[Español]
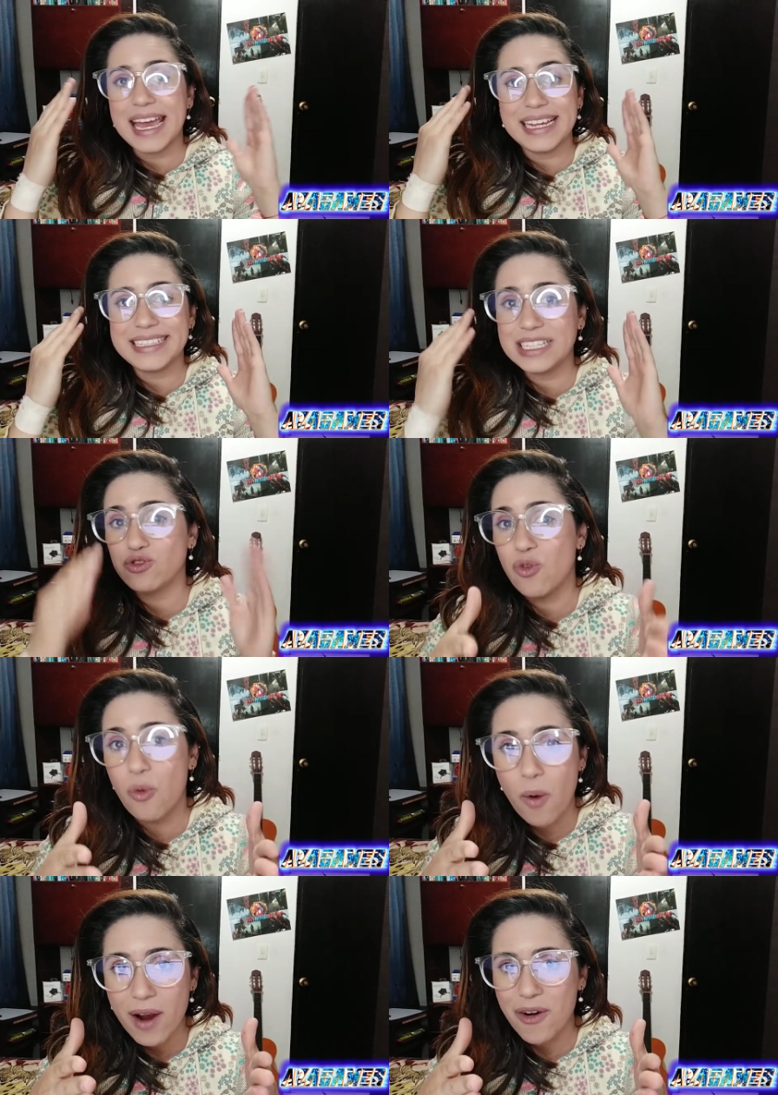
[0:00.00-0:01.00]
este es un
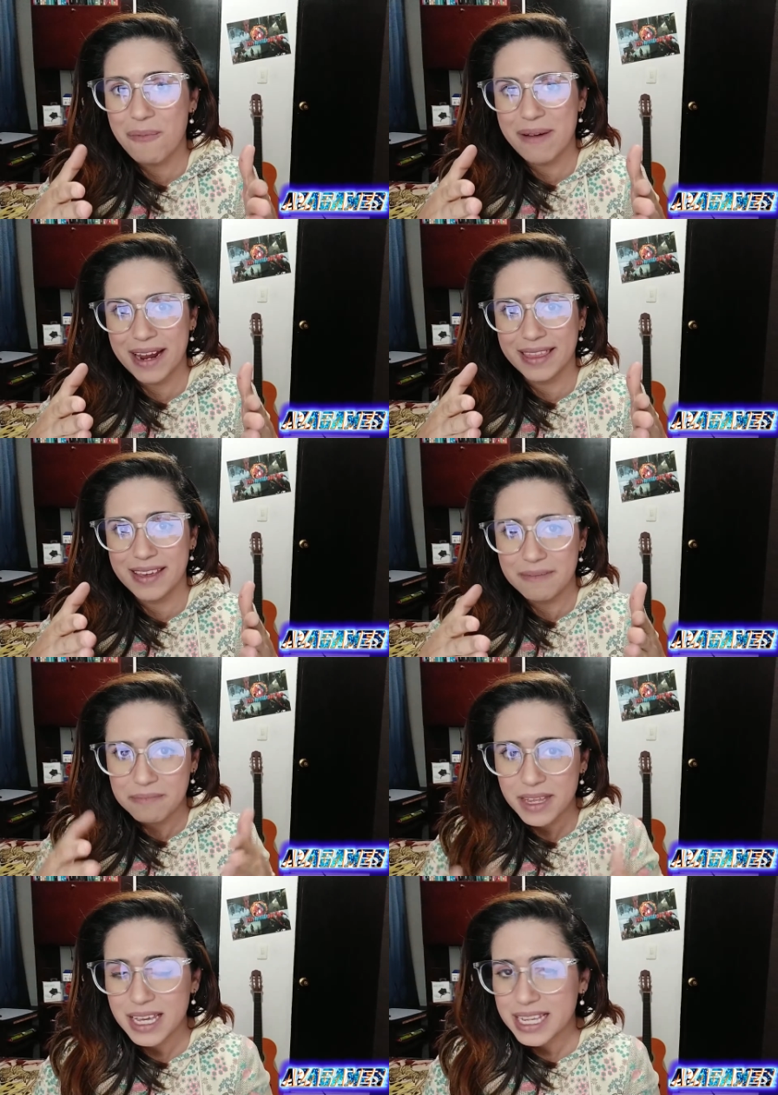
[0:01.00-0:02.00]
juego para ti.
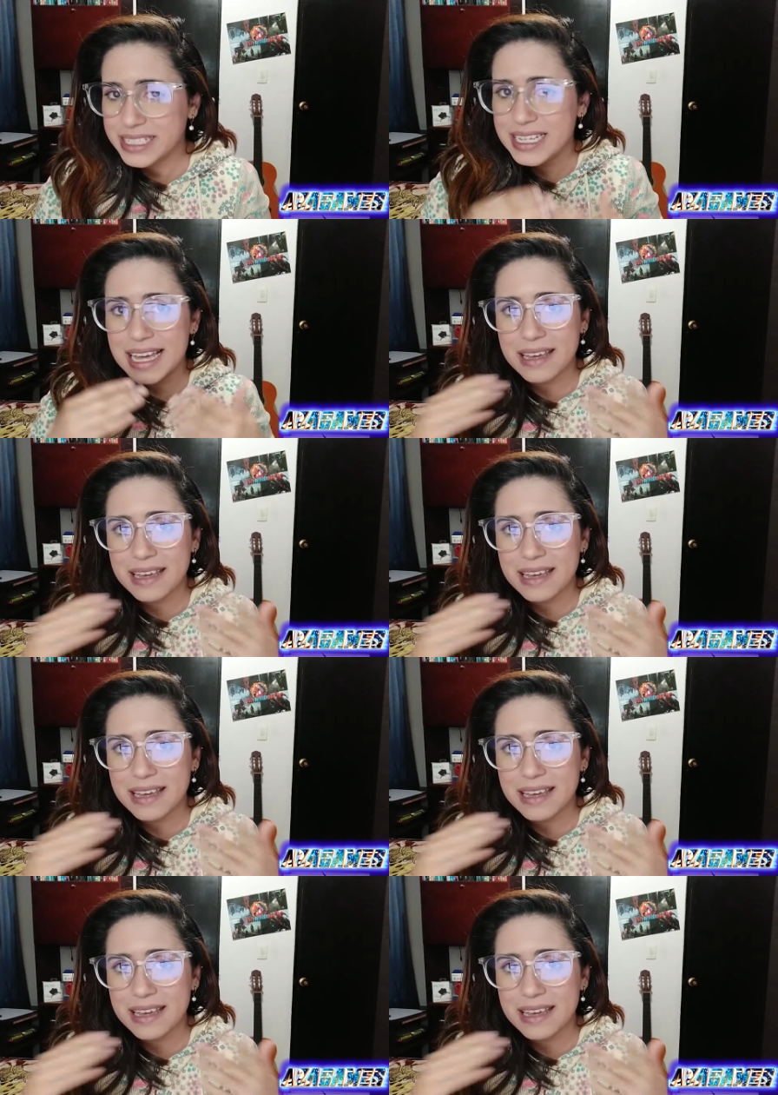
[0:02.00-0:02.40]
Si